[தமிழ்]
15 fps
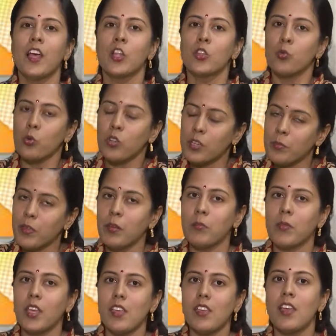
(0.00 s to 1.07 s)

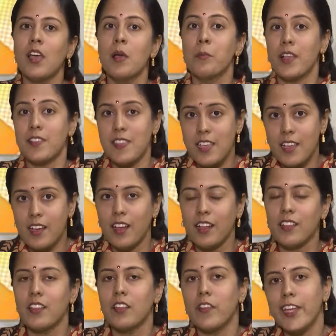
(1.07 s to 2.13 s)
தூக்கமின்மை
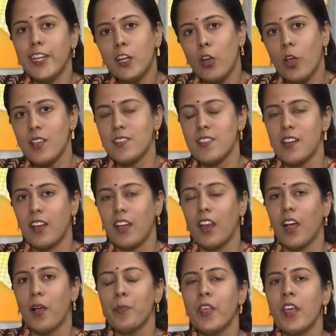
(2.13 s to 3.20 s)
பசிக்காது வெயிட் லாஸ்
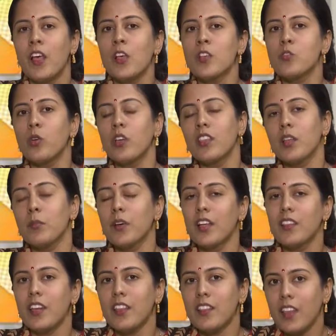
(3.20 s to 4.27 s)
இருக்கலாம் ஸோ இந்த
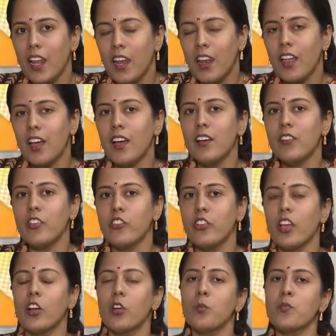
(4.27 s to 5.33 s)
மாதிரி இந்த எல்லா
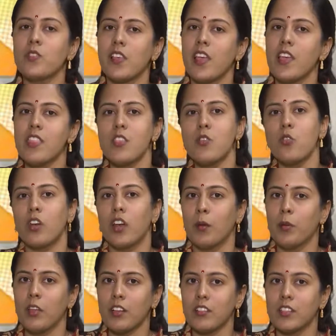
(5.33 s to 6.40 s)
விஷயங்களும் சேர்ந்து ஒரு
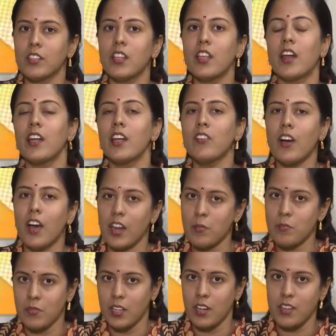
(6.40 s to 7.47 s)
நபருக்கு வந்து ரெண்டு
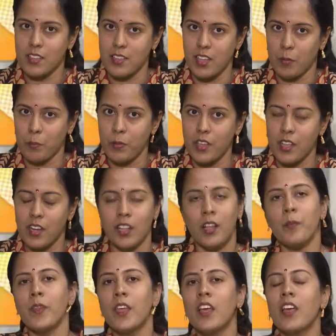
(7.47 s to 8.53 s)
வாரம் இருக்குது அப்படின்னா
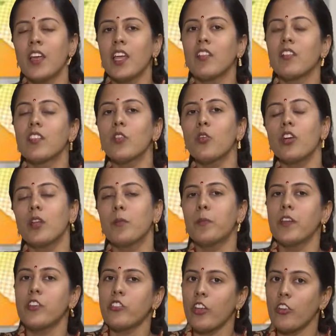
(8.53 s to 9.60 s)
இது வந்து ஒரு
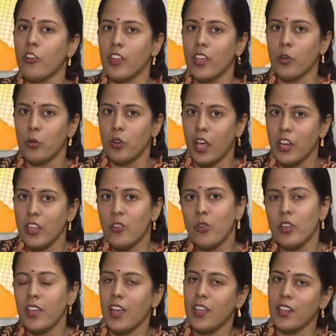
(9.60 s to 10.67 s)
டிப்ரெஷனுடைய ஒரு
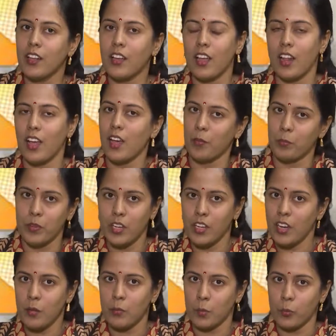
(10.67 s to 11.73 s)
அறிகுறியாக இருக்கலாம்
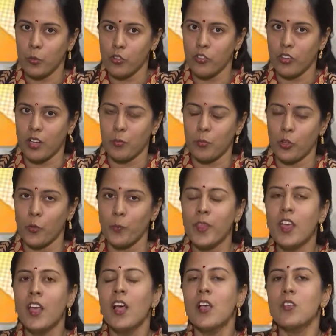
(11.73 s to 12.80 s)
அப்படின்னு நம்ம புரிஞ்சுக்க முடியும்
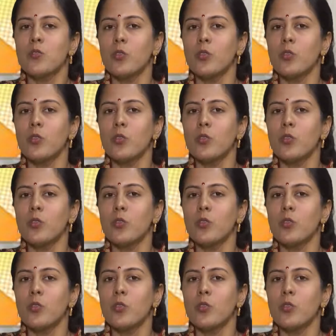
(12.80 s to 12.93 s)
ஸோ